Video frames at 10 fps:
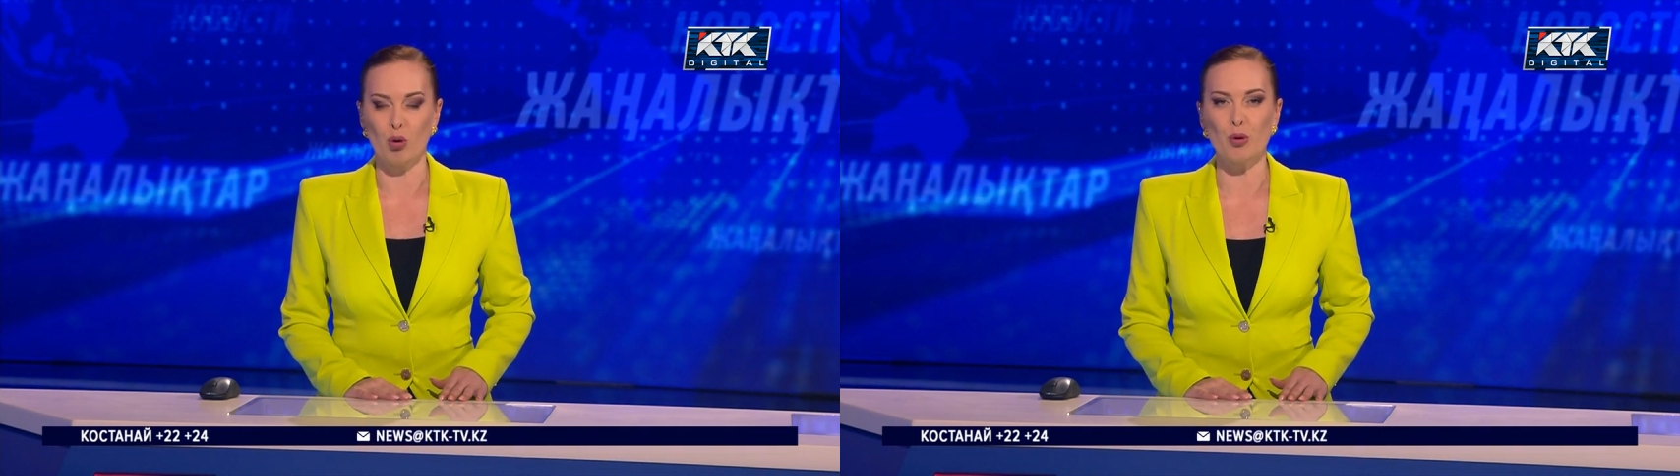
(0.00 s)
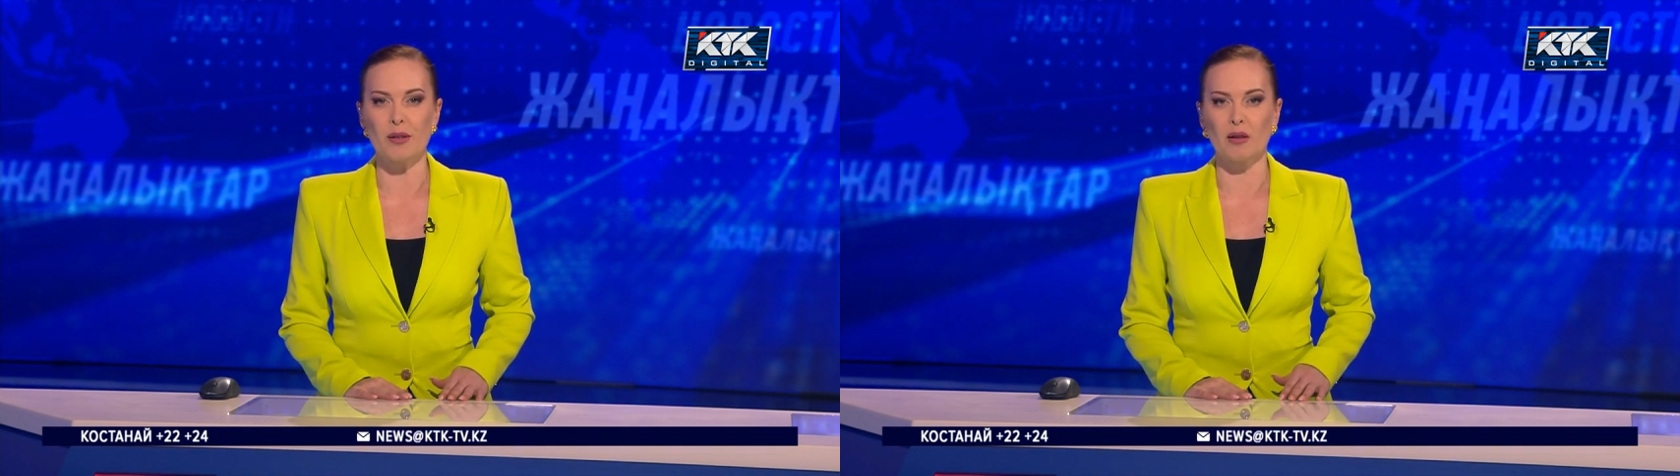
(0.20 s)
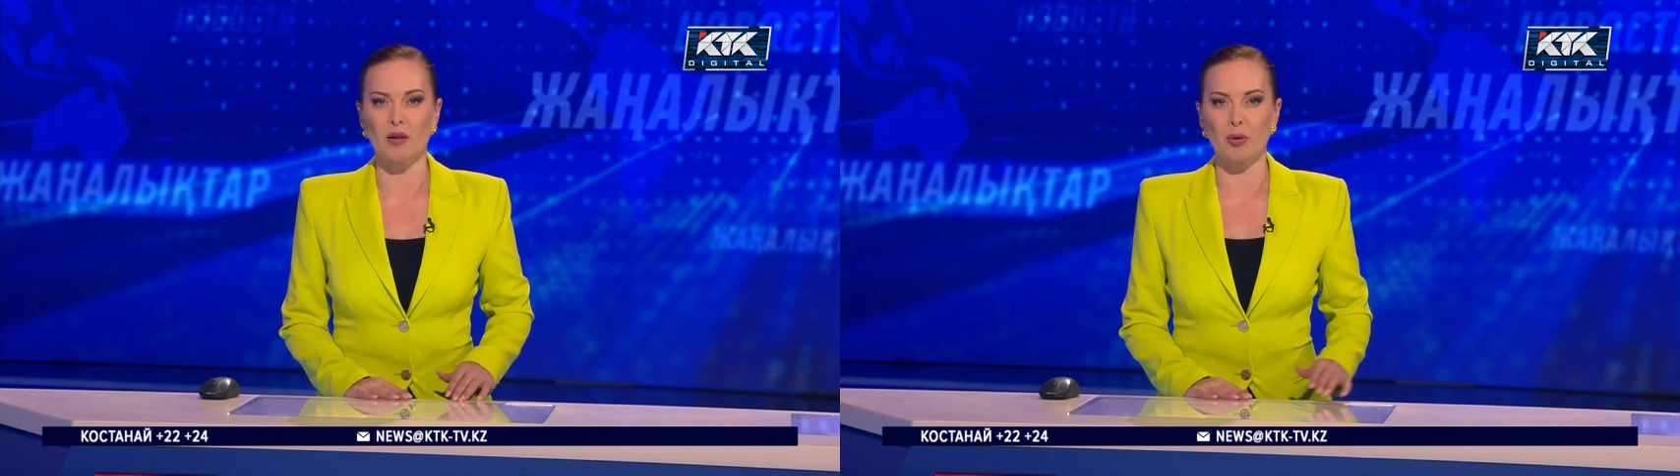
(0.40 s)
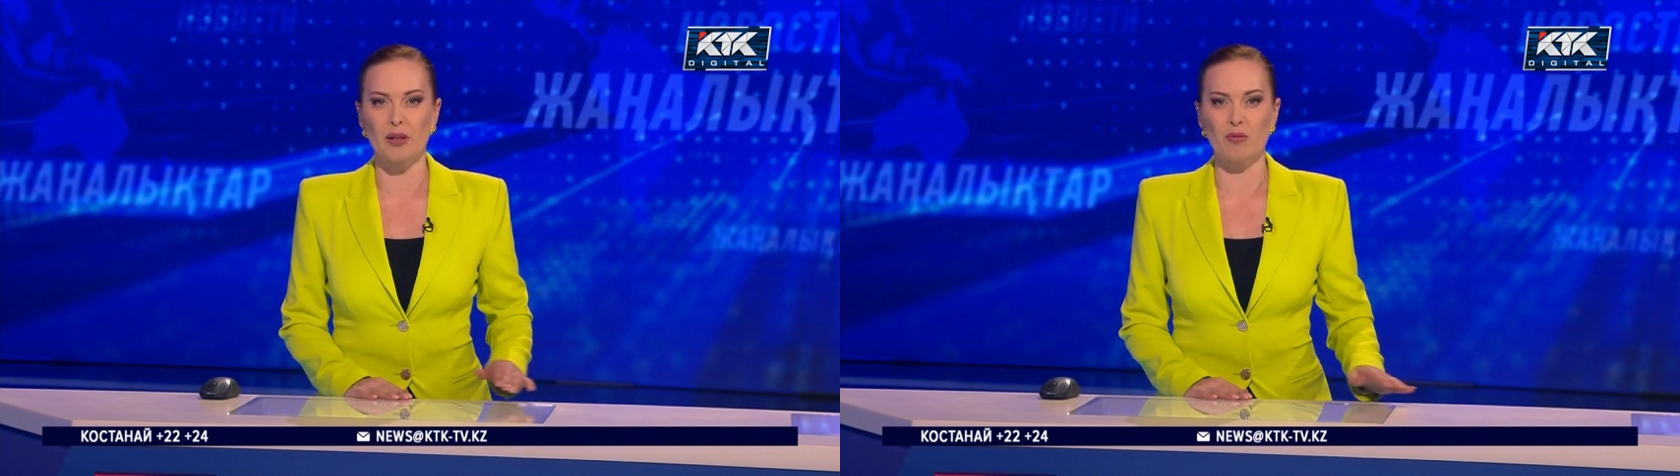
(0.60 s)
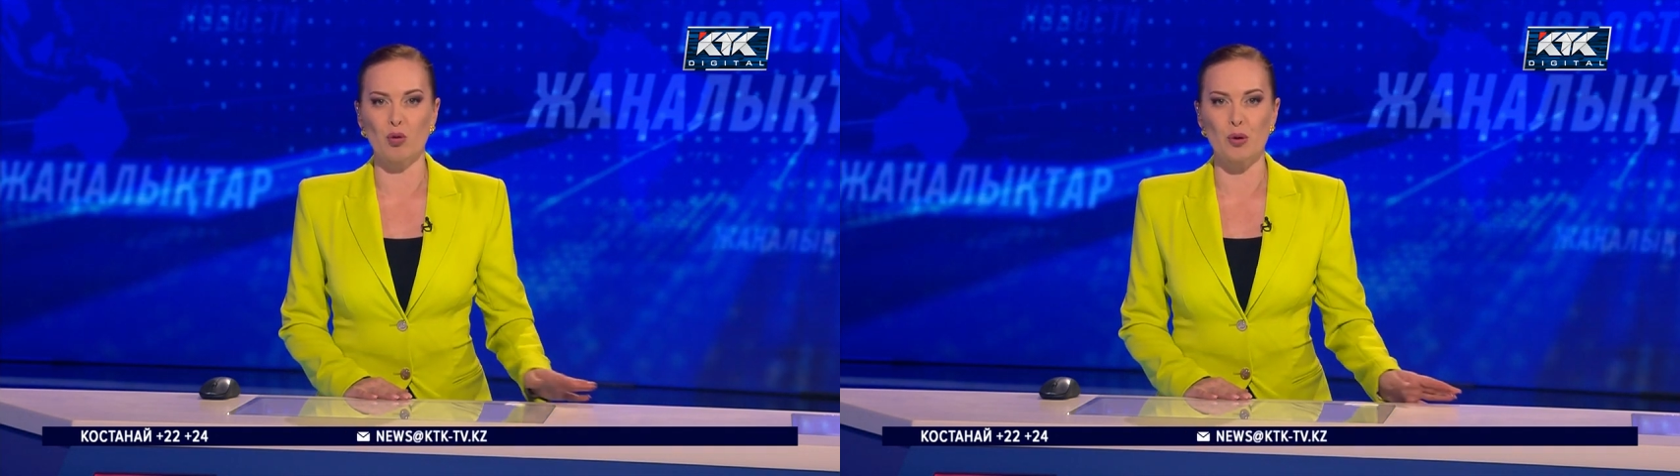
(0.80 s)
бросили на
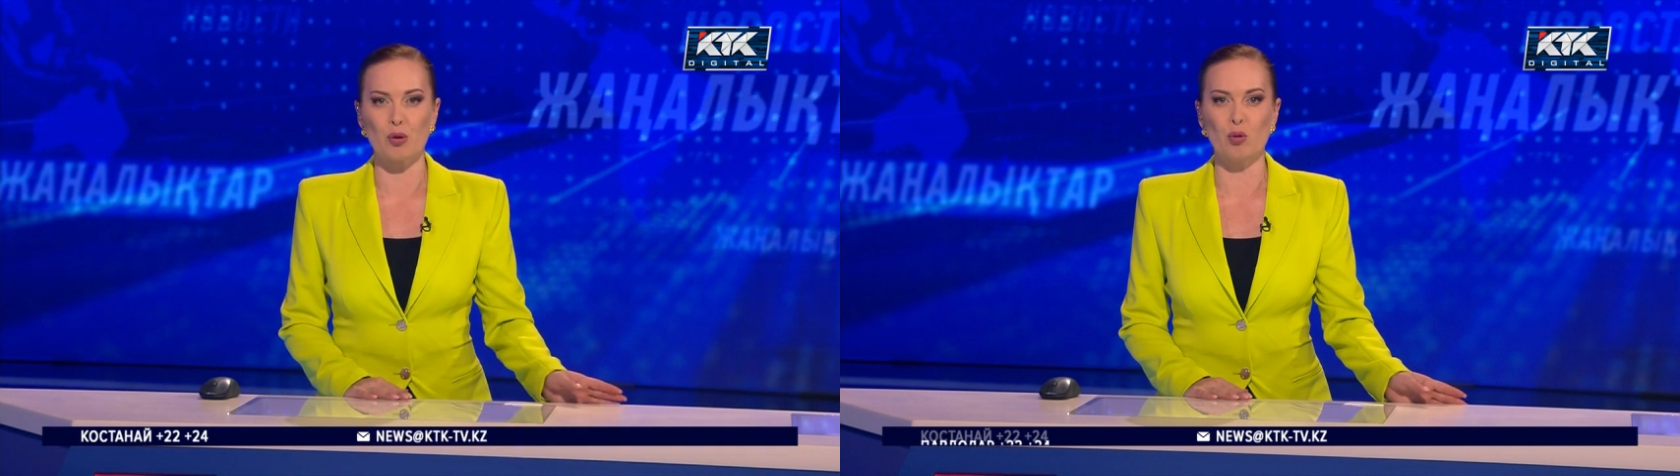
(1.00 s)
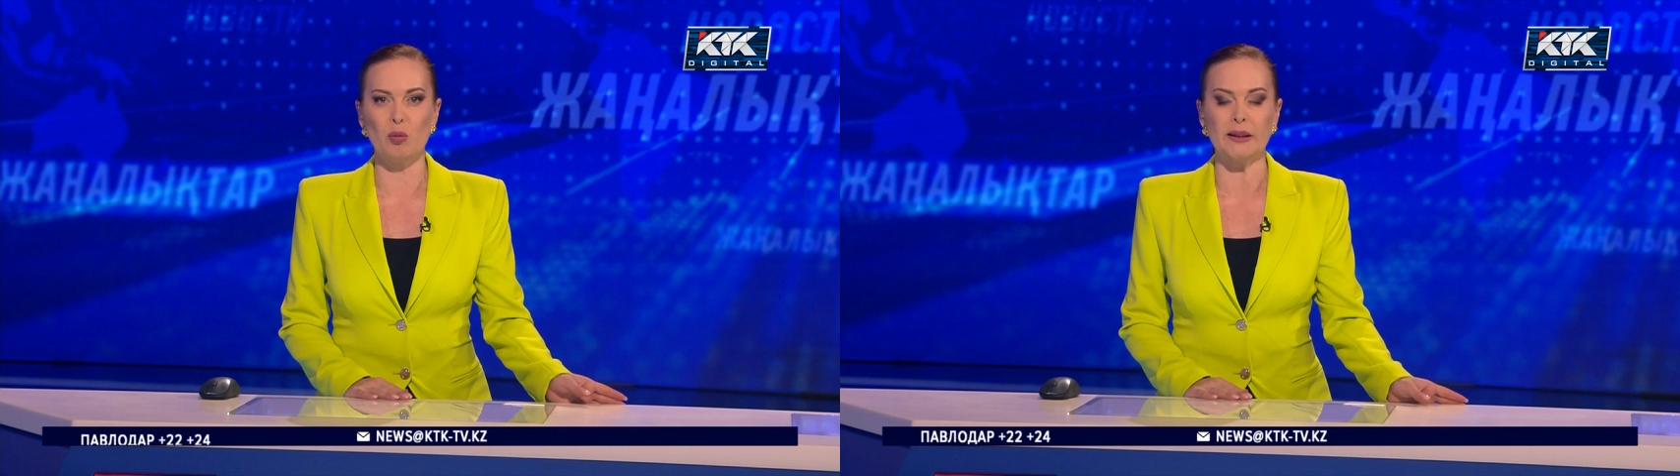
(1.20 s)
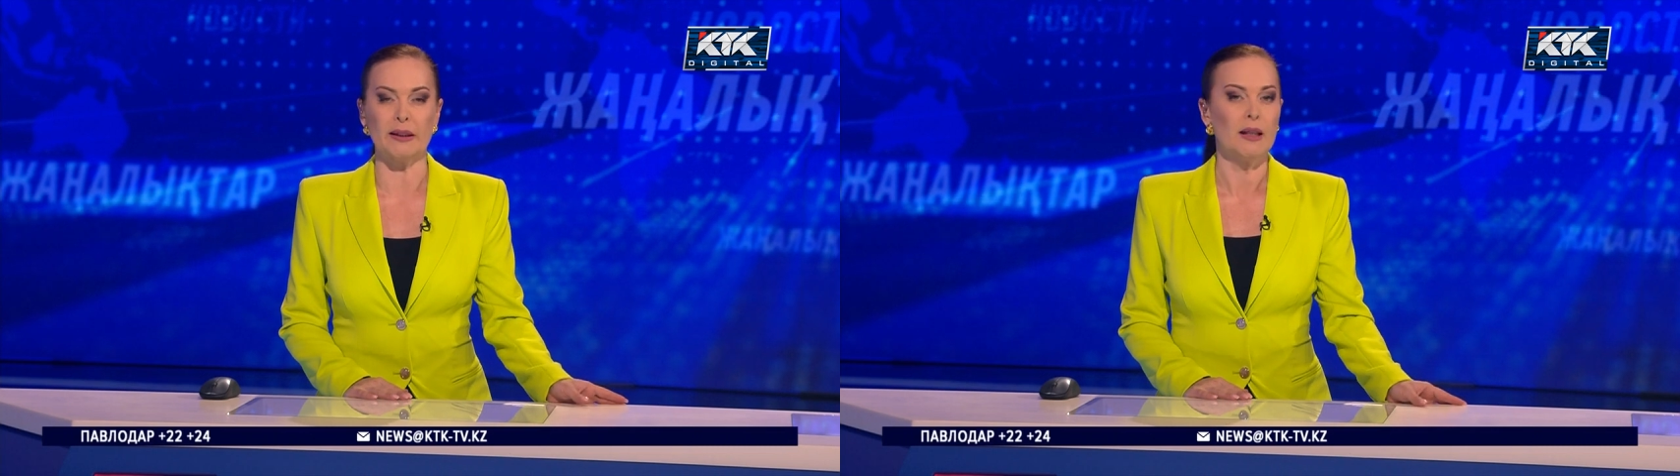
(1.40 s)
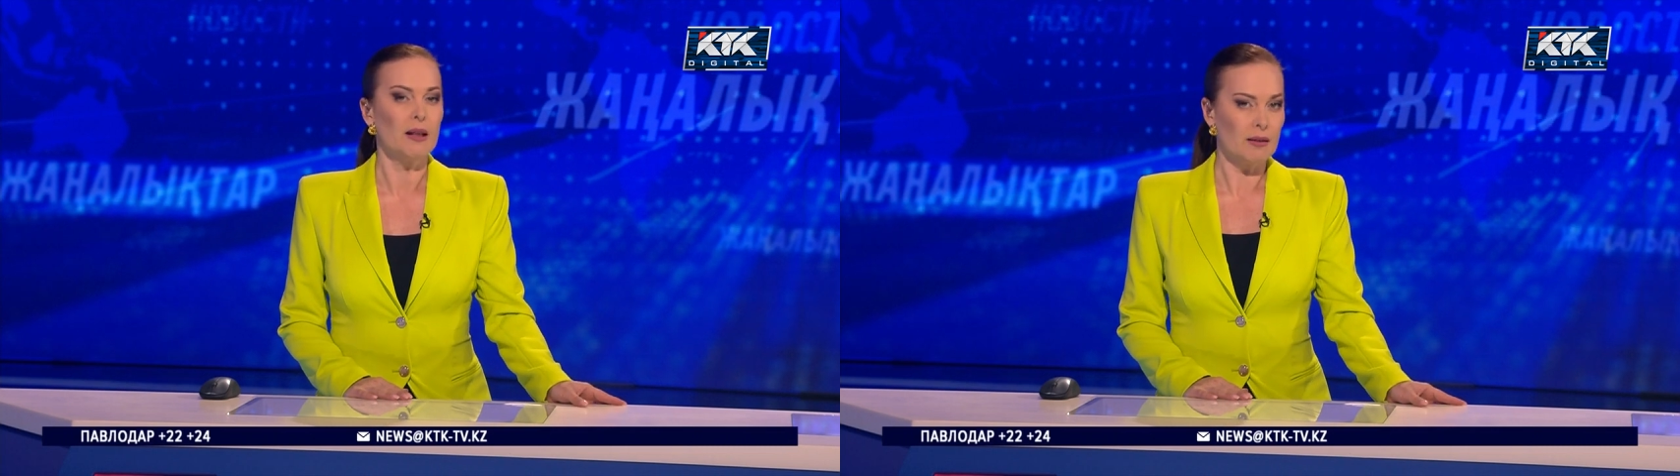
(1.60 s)
произвол судьбы.